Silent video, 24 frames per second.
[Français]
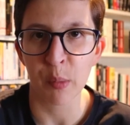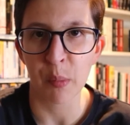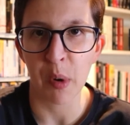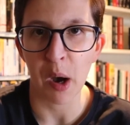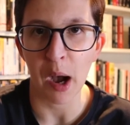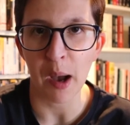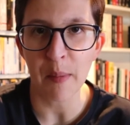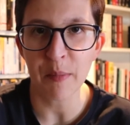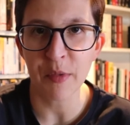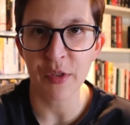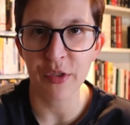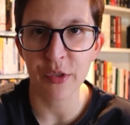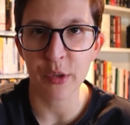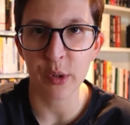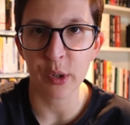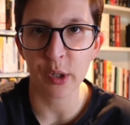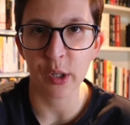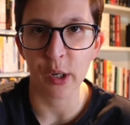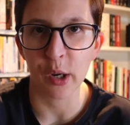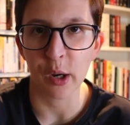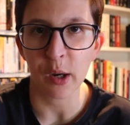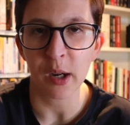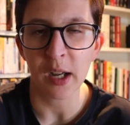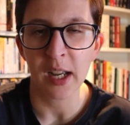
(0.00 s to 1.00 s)
de Bram
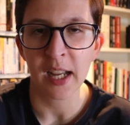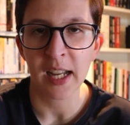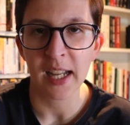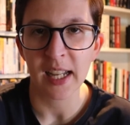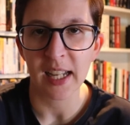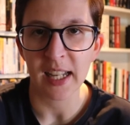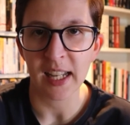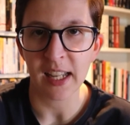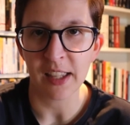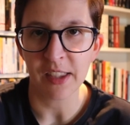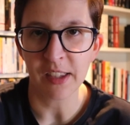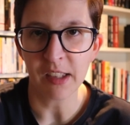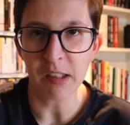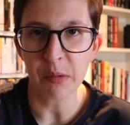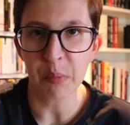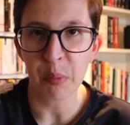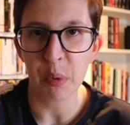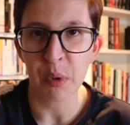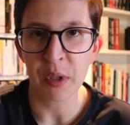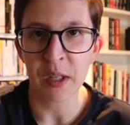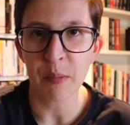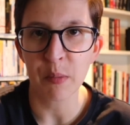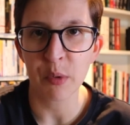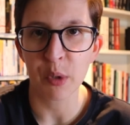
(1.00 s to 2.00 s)
Stoker, est
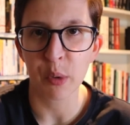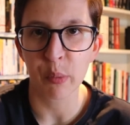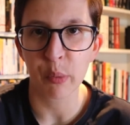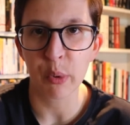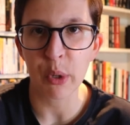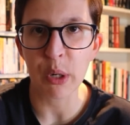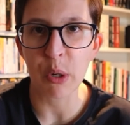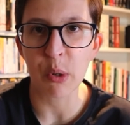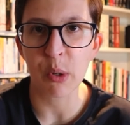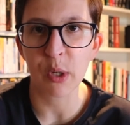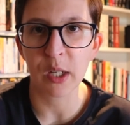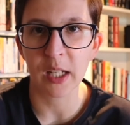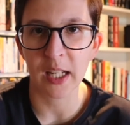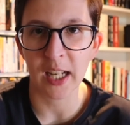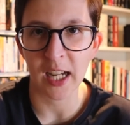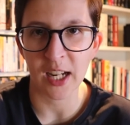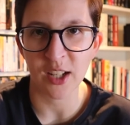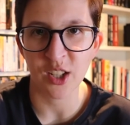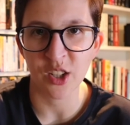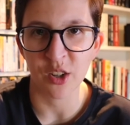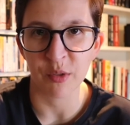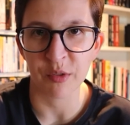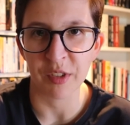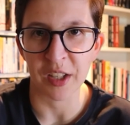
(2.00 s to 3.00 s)
disponible depuis le
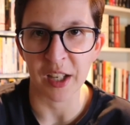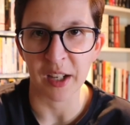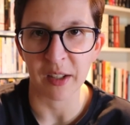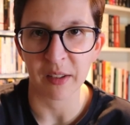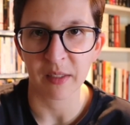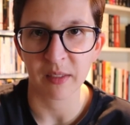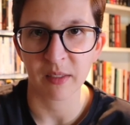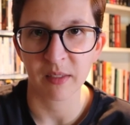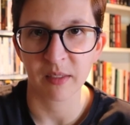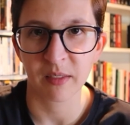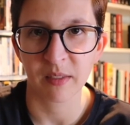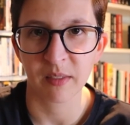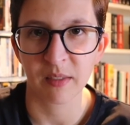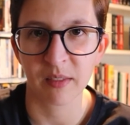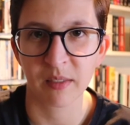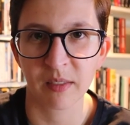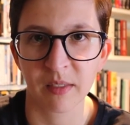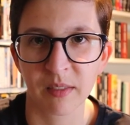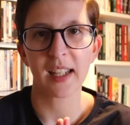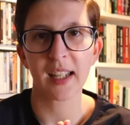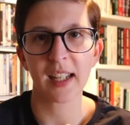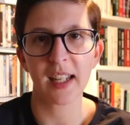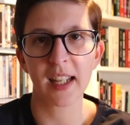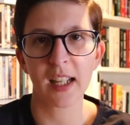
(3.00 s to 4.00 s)
4 janvier.
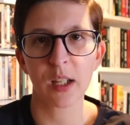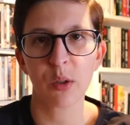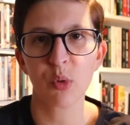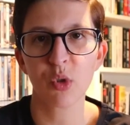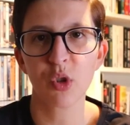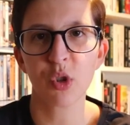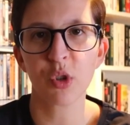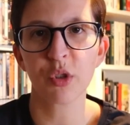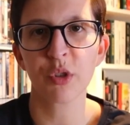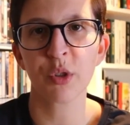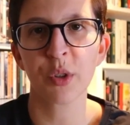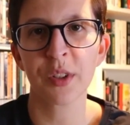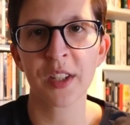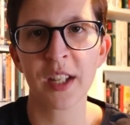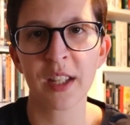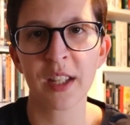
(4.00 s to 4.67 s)
Et toujours sur